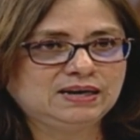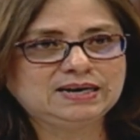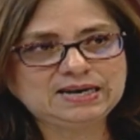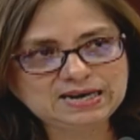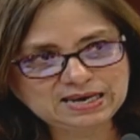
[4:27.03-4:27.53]

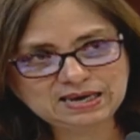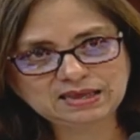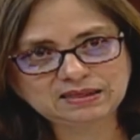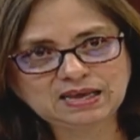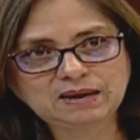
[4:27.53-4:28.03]

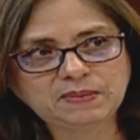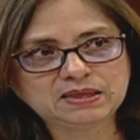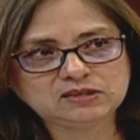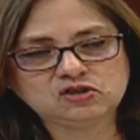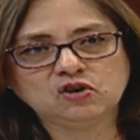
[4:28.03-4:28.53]
ni de
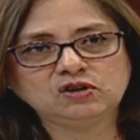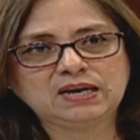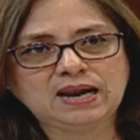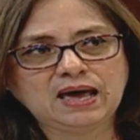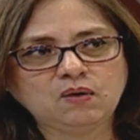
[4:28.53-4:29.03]
medición
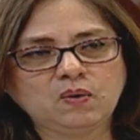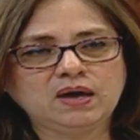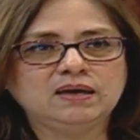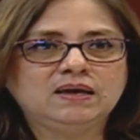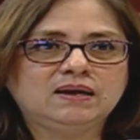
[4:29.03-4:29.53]
del
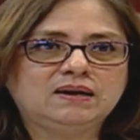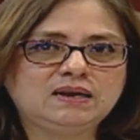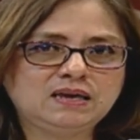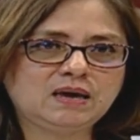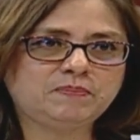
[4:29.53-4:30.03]
agua,
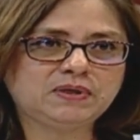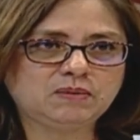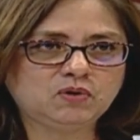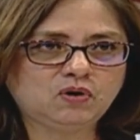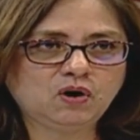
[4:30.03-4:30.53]
ni
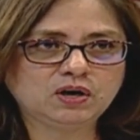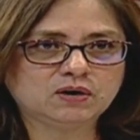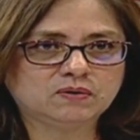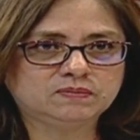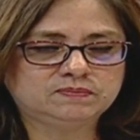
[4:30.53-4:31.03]

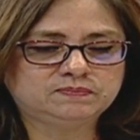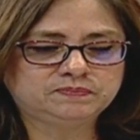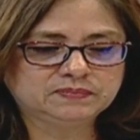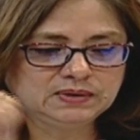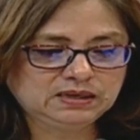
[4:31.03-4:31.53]
epidemiológico.
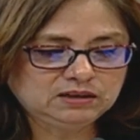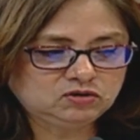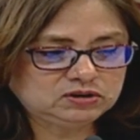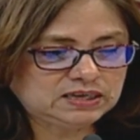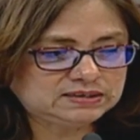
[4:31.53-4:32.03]

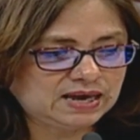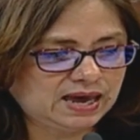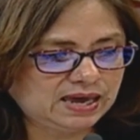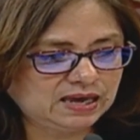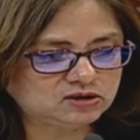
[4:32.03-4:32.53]
Entonces se
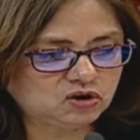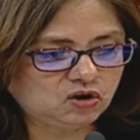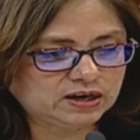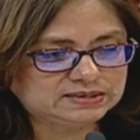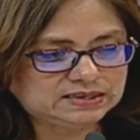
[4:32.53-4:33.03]
ha hecho
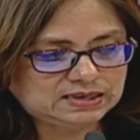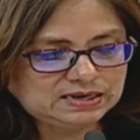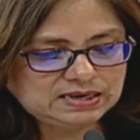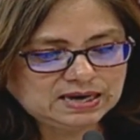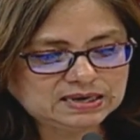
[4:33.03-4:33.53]
lo que se
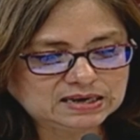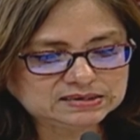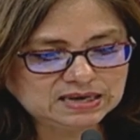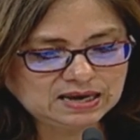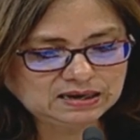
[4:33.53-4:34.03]
tenía que
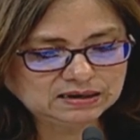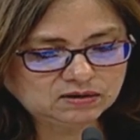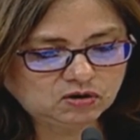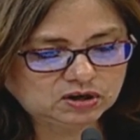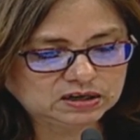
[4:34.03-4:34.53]
hacer
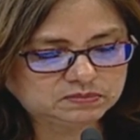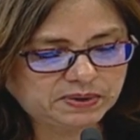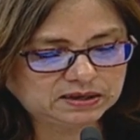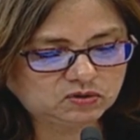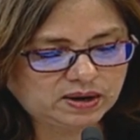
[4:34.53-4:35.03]
con
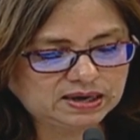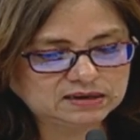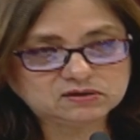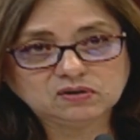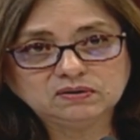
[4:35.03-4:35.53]
respecto a
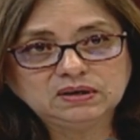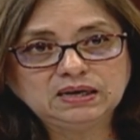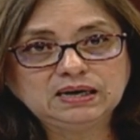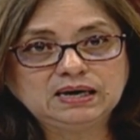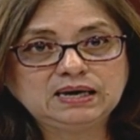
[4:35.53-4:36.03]
eso
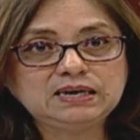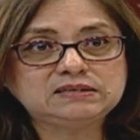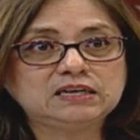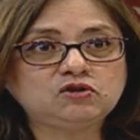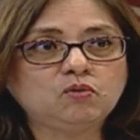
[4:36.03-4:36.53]
y
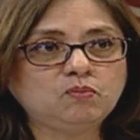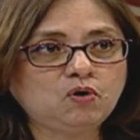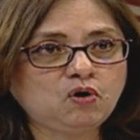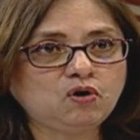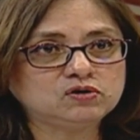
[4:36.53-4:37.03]
se
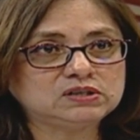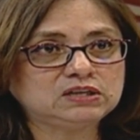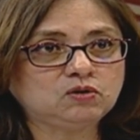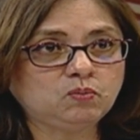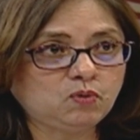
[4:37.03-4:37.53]
tomó, se
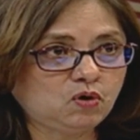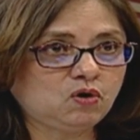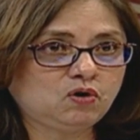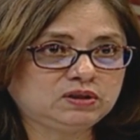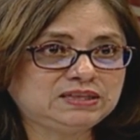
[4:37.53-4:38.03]

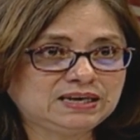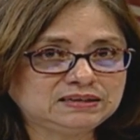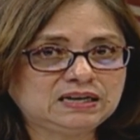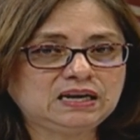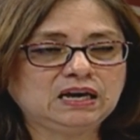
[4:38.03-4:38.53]
tomó
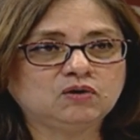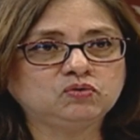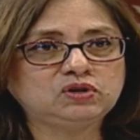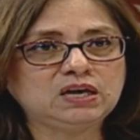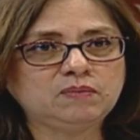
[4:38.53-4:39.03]
desde el
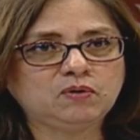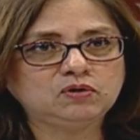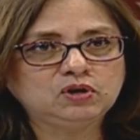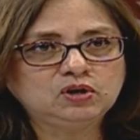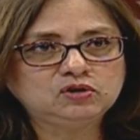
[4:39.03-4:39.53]

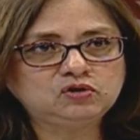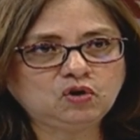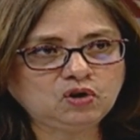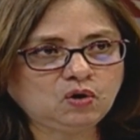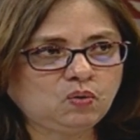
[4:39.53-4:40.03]
Ejecutivo
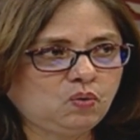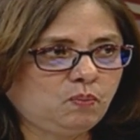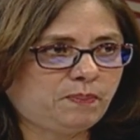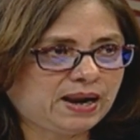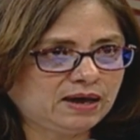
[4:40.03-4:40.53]
todo un
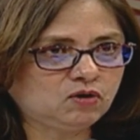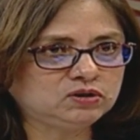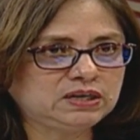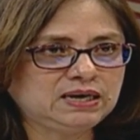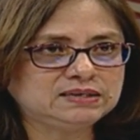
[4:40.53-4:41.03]
plan
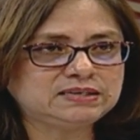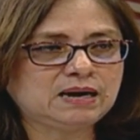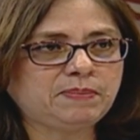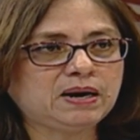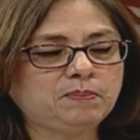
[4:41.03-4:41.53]

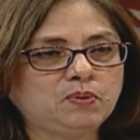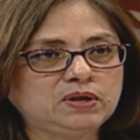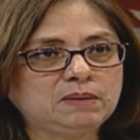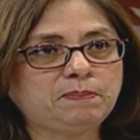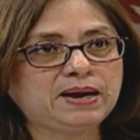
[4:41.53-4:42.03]
contingencial para
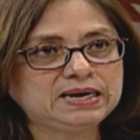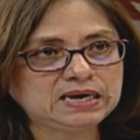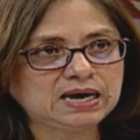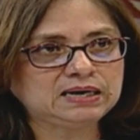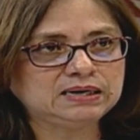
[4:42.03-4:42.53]
poder
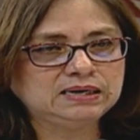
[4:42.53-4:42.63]
paliar